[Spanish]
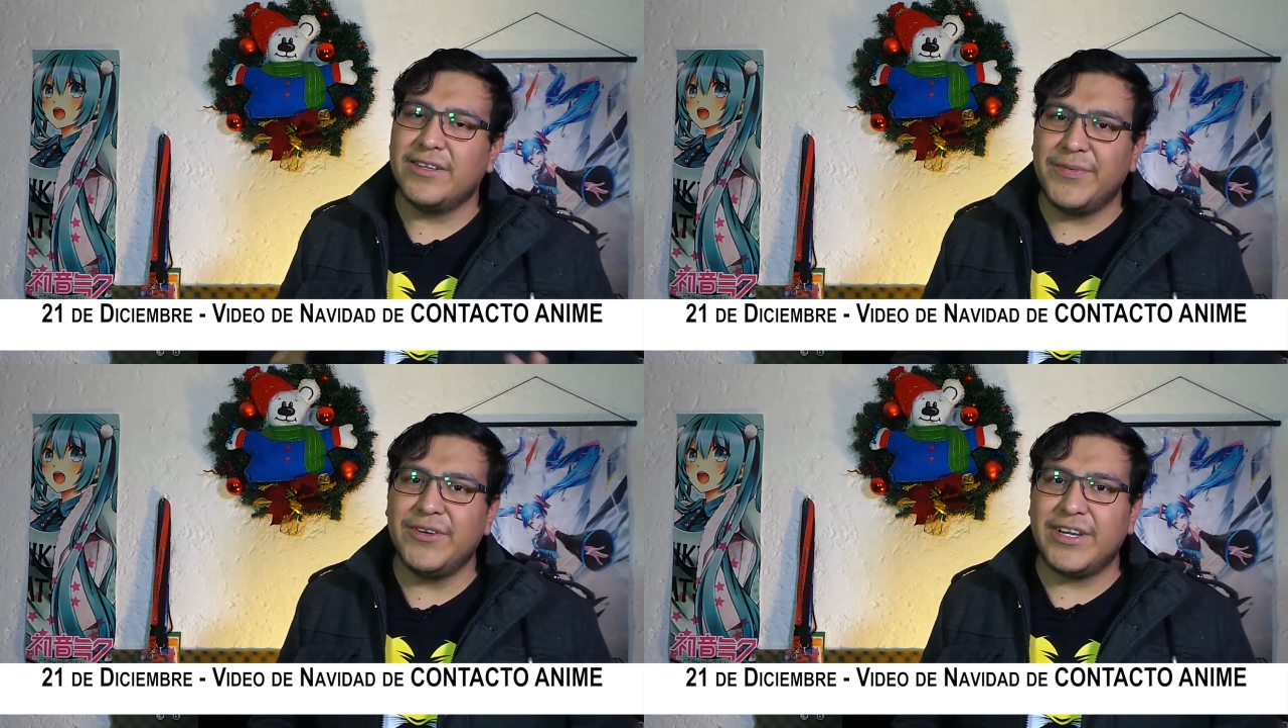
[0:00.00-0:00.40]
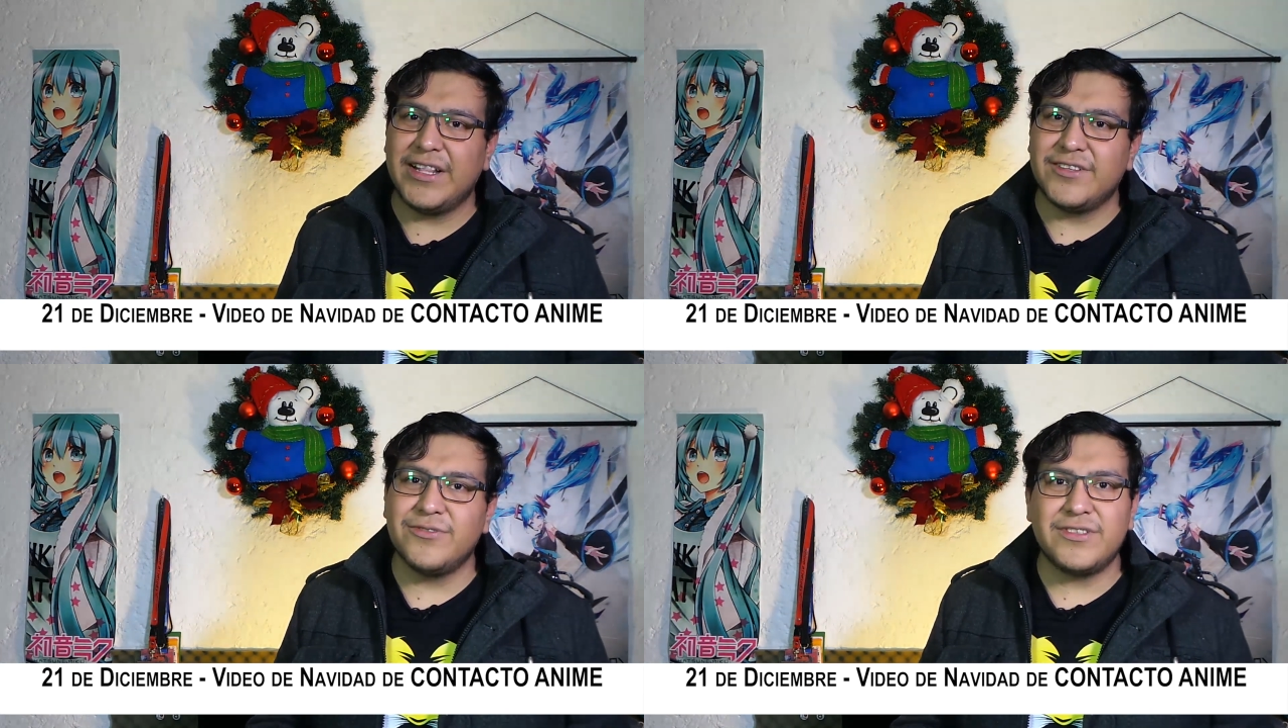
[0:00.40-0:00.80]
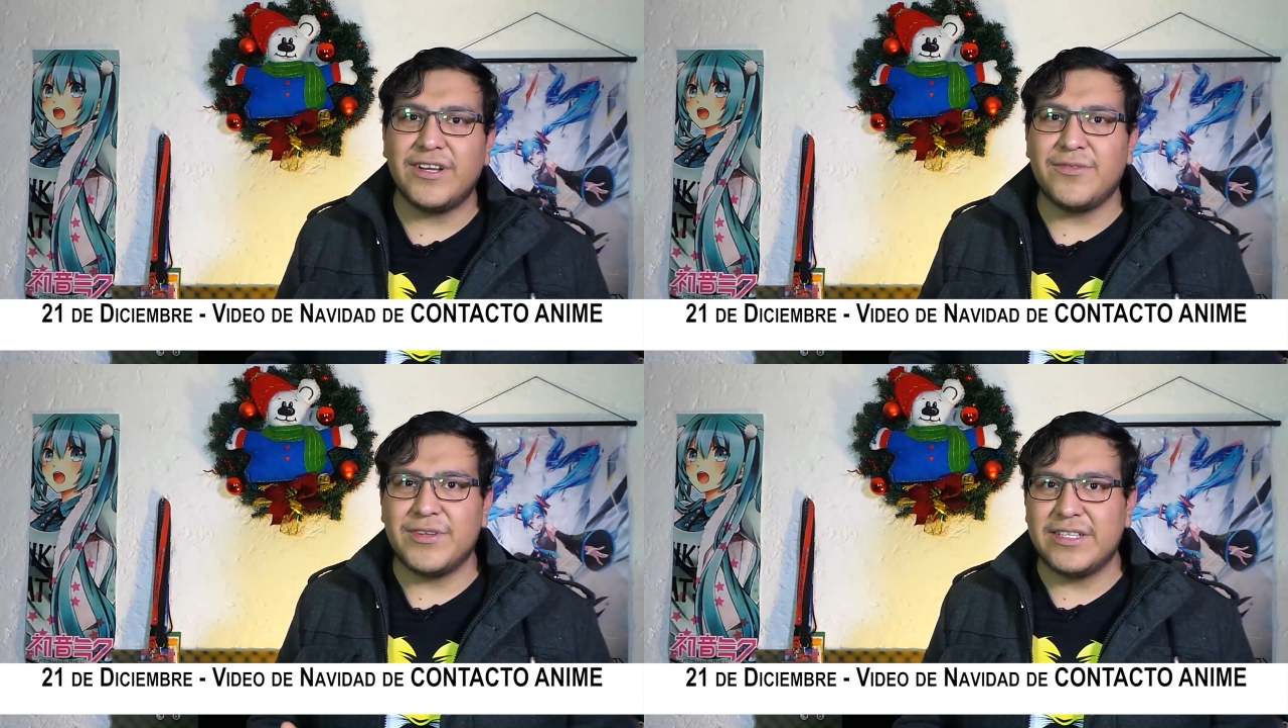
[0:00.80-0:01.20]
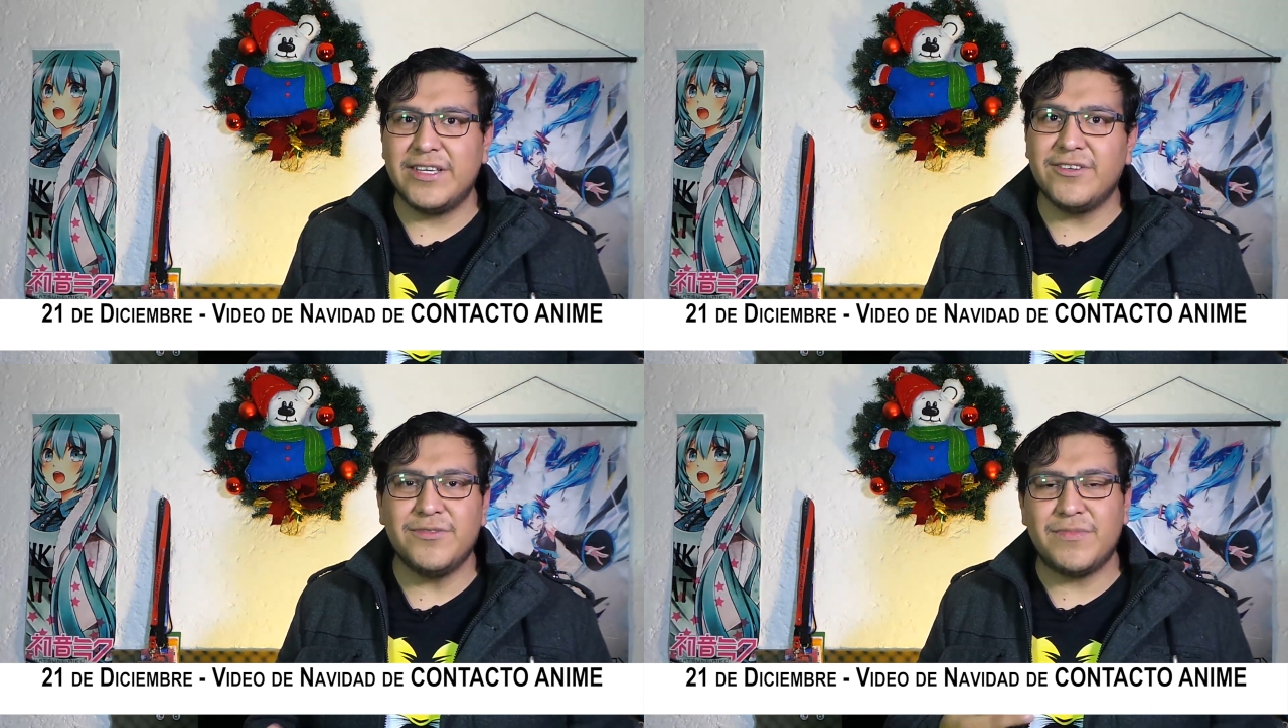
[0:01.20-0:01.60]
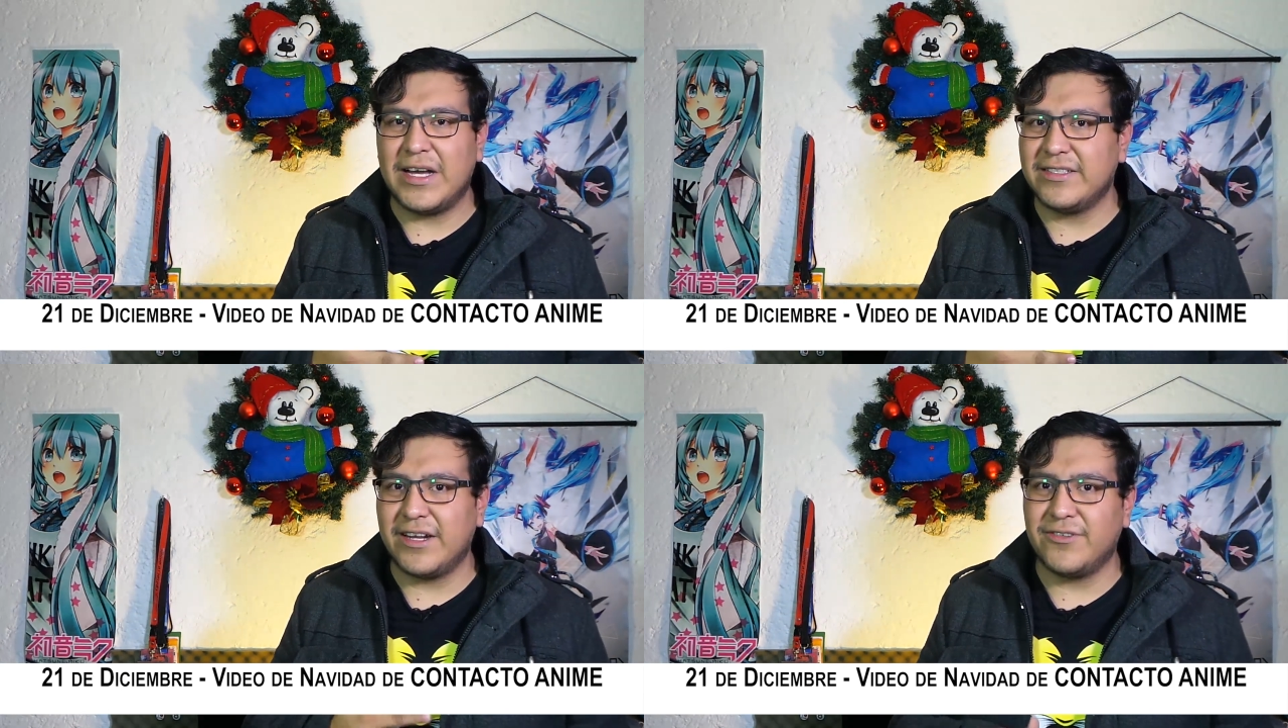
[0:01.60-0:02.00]
Espero que les guste, como les digo,
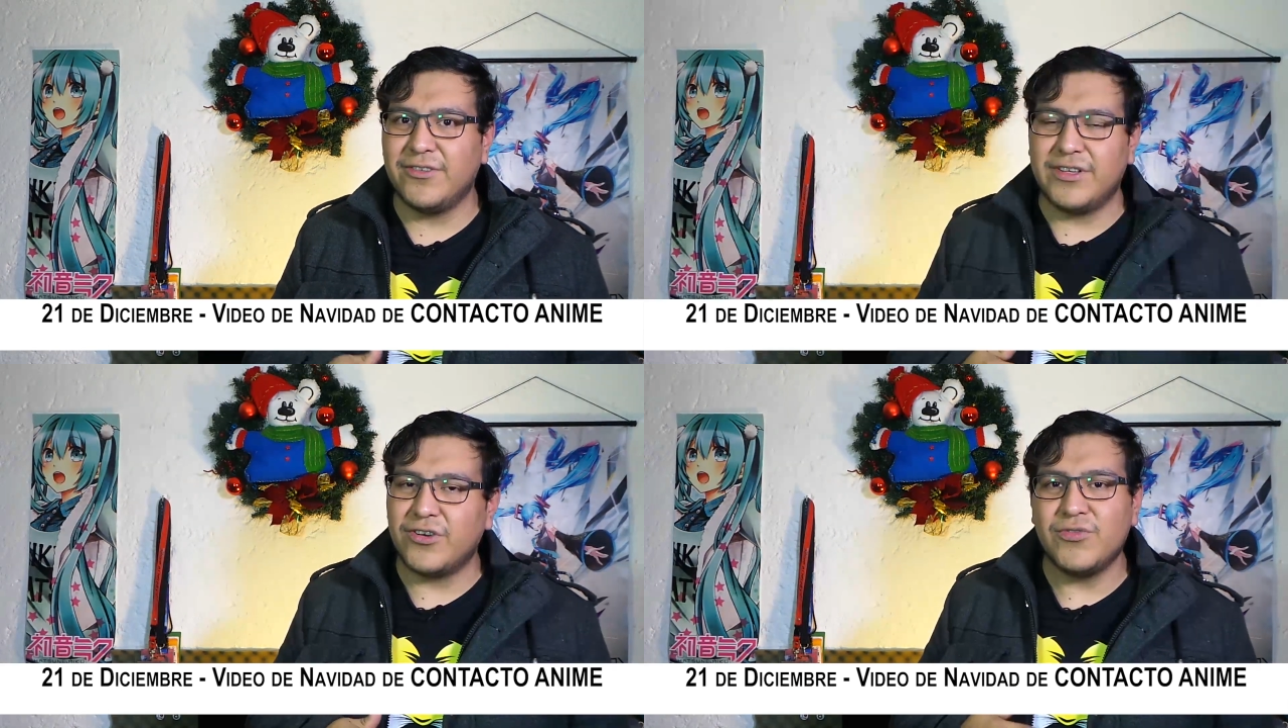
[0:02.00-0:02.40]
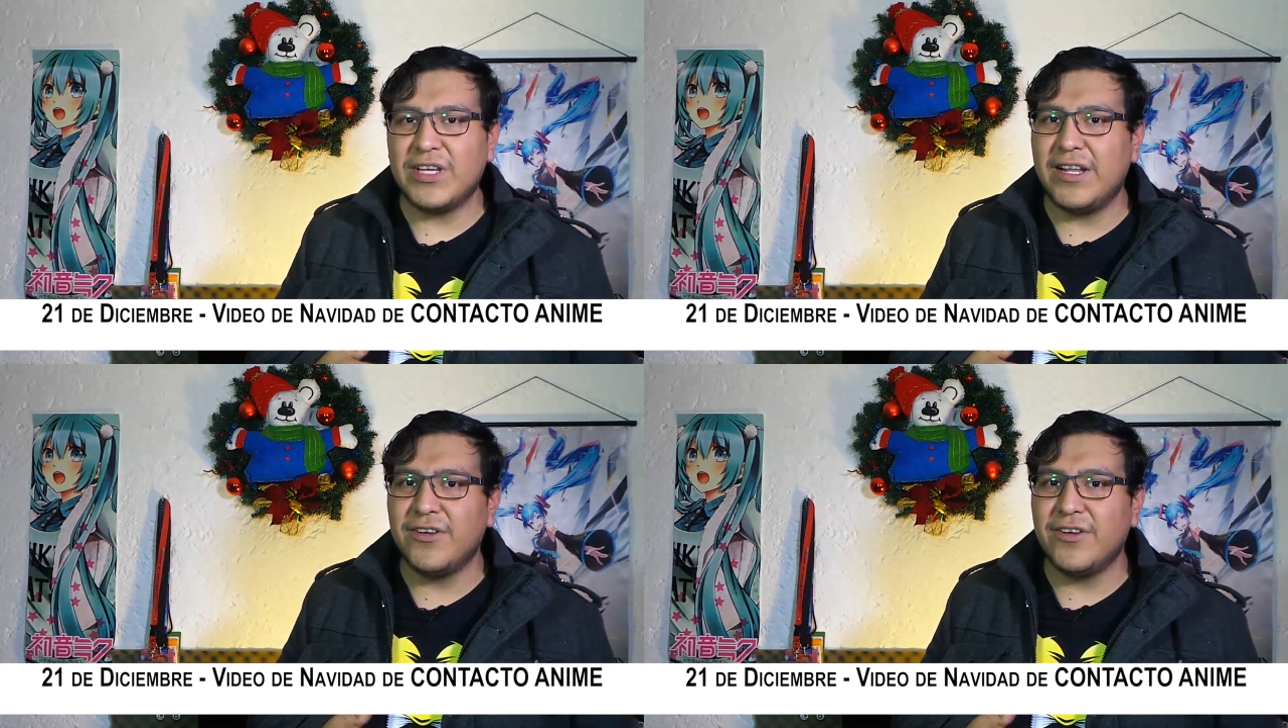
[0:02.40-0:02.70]
va a estar Couta